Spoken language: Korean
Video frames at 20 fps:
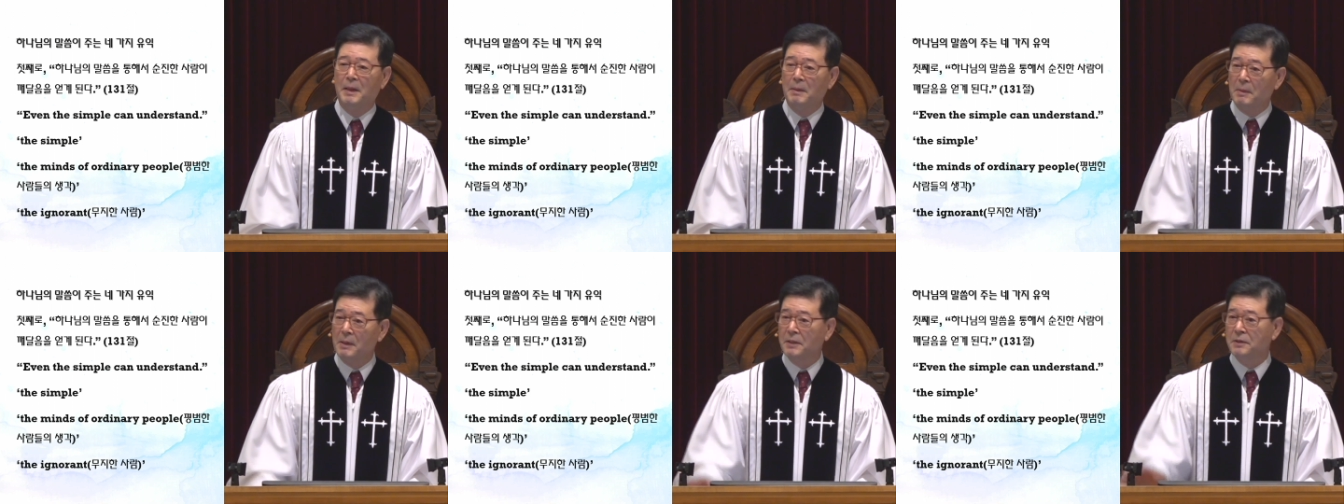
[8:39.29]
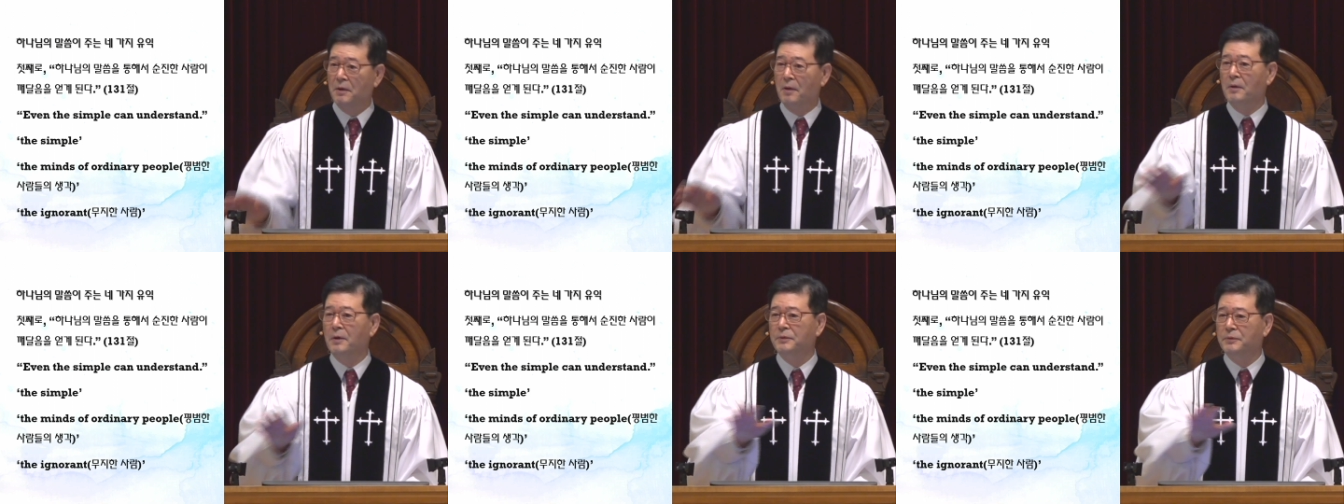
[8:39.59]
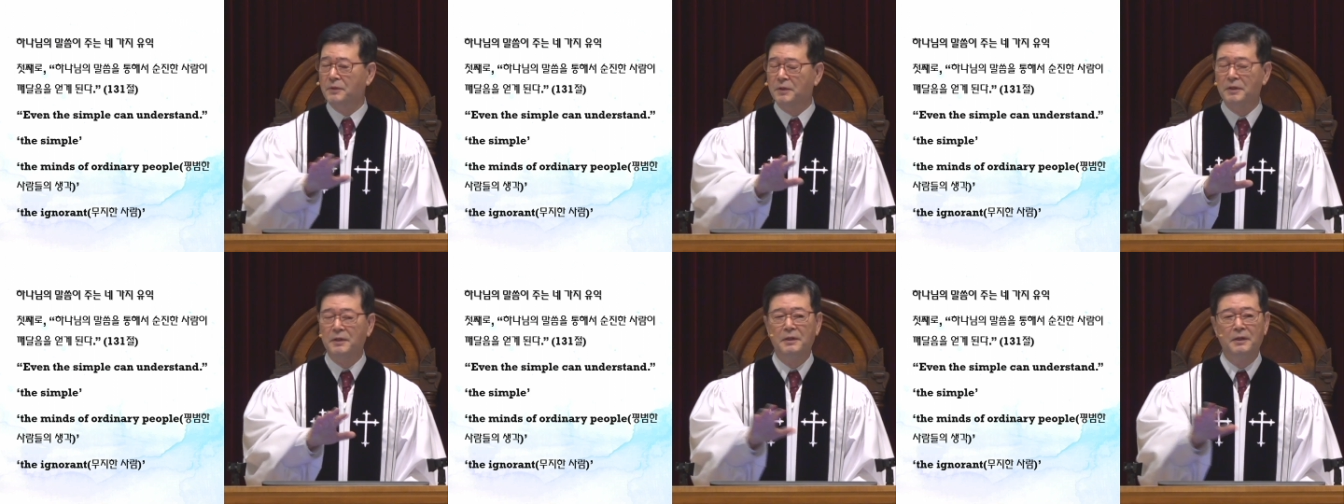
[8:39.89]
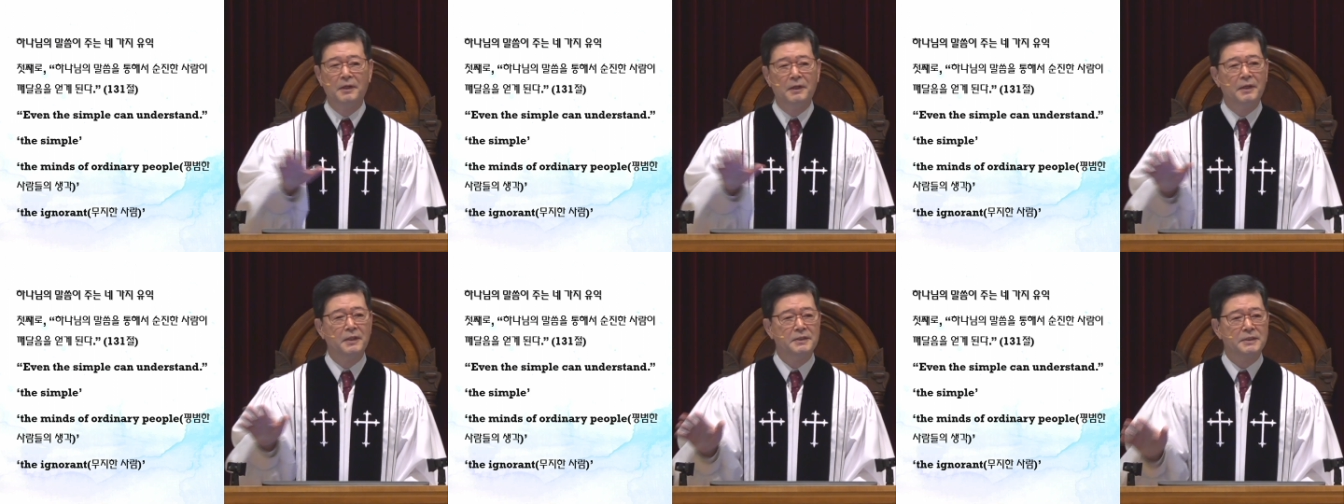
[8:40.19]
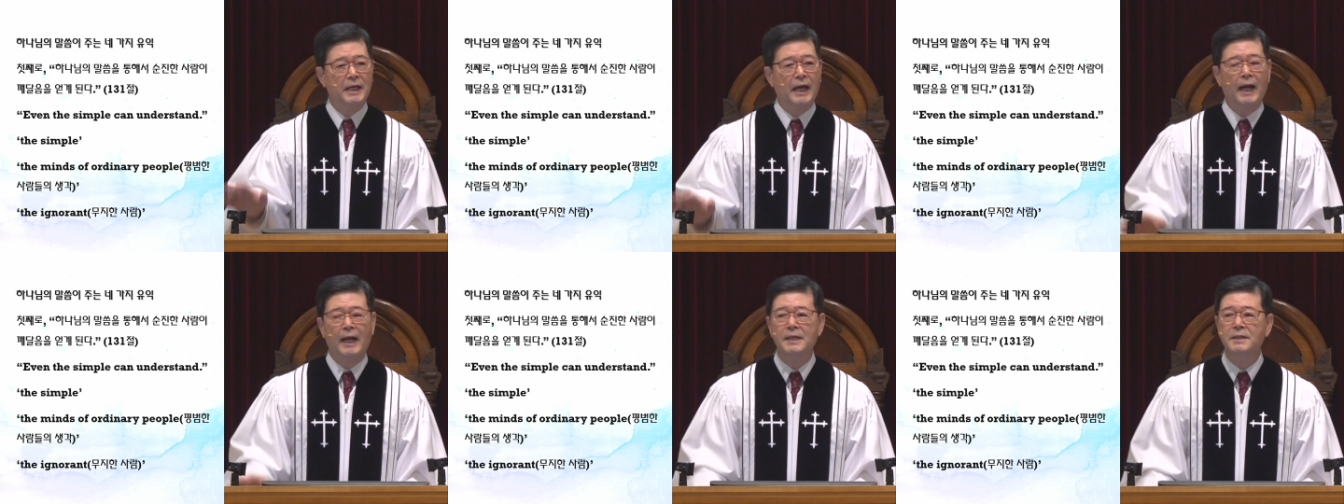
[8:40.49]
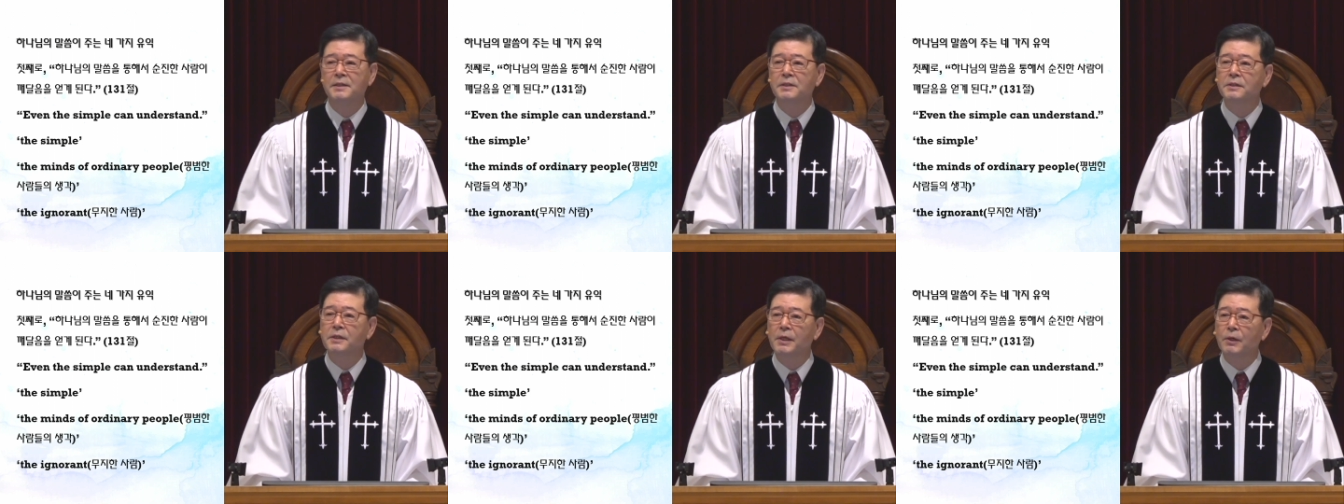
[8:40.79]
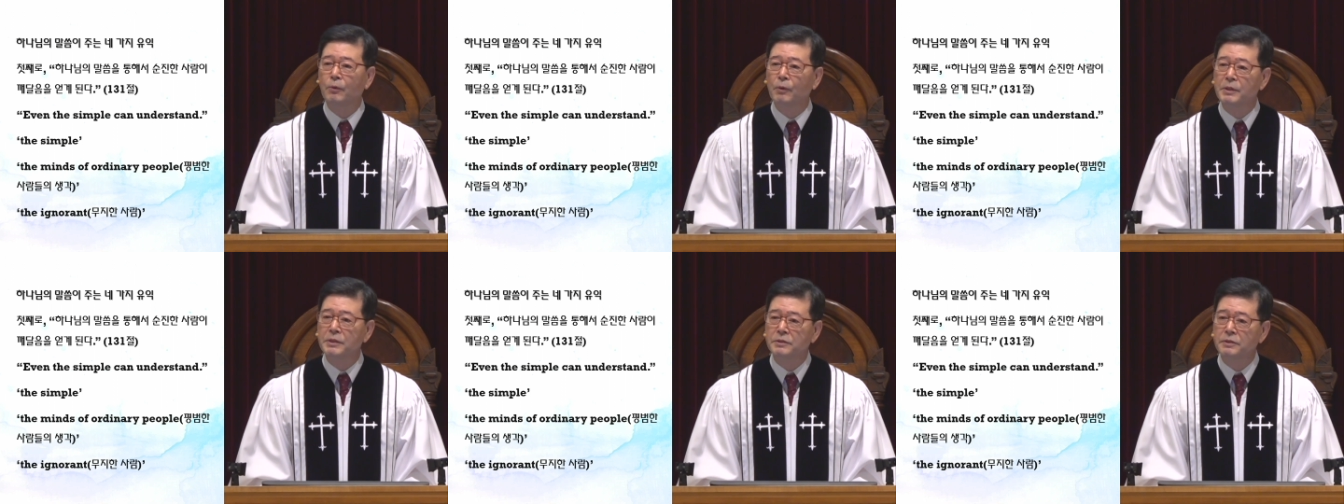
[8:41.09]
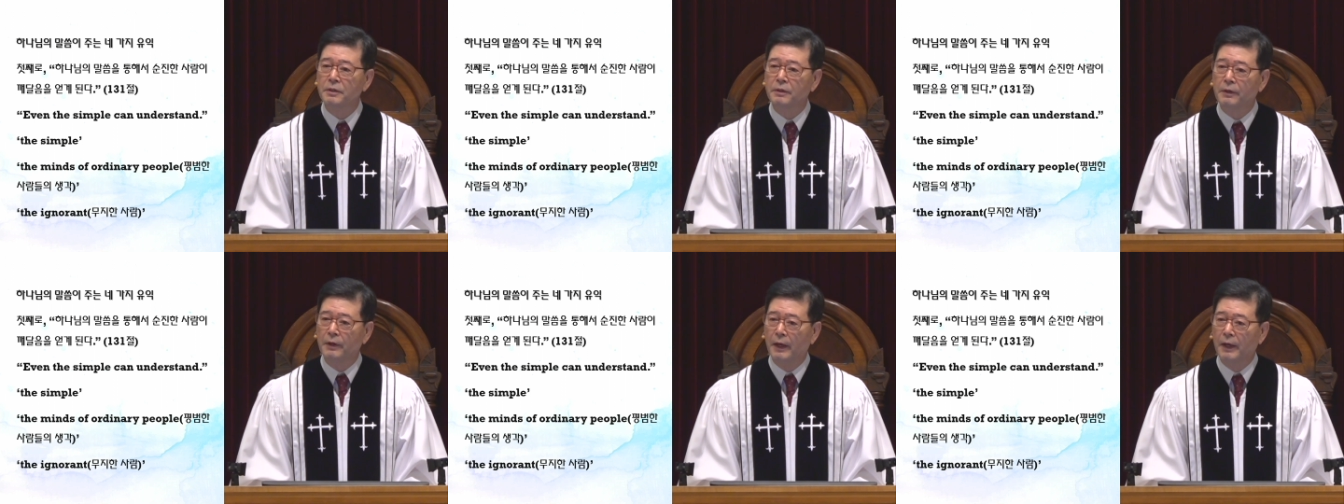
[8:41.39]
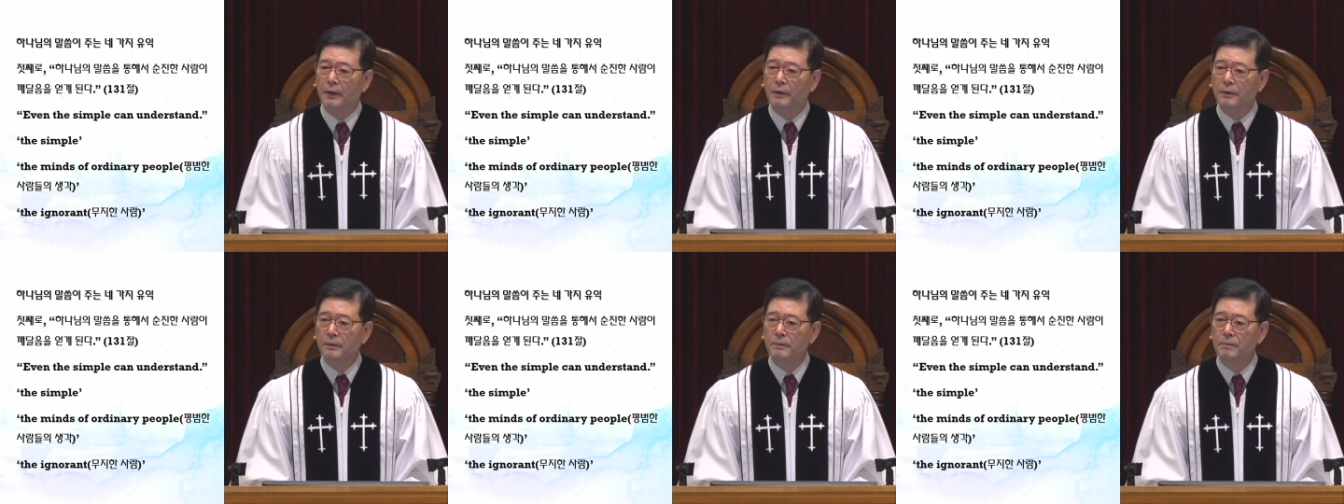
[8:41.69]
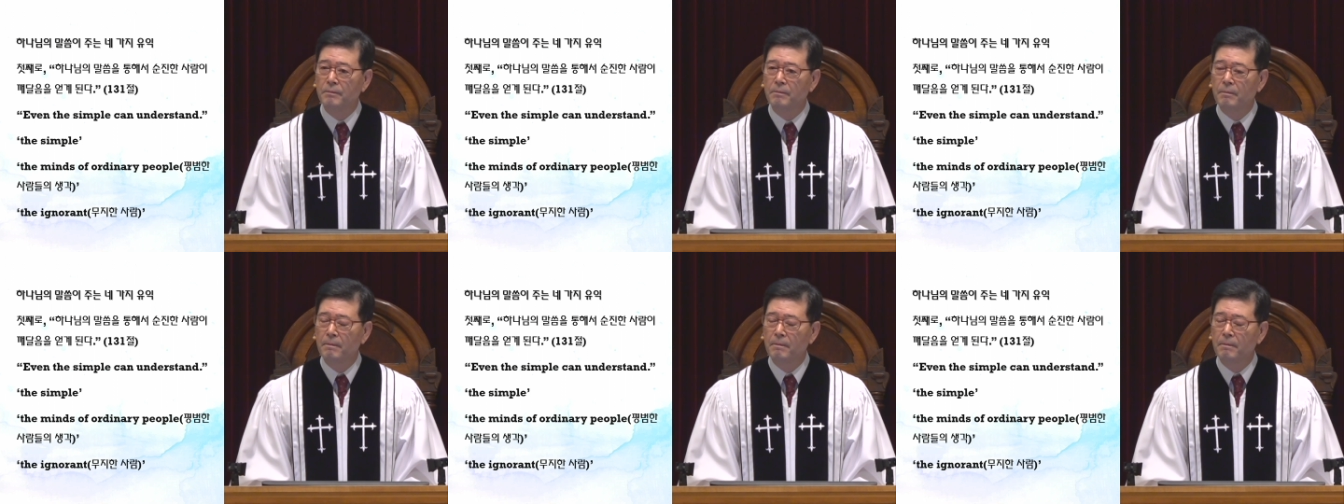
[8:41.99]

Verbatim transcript: 아마 그런 것들을 잘 느끼고 있을 거예요.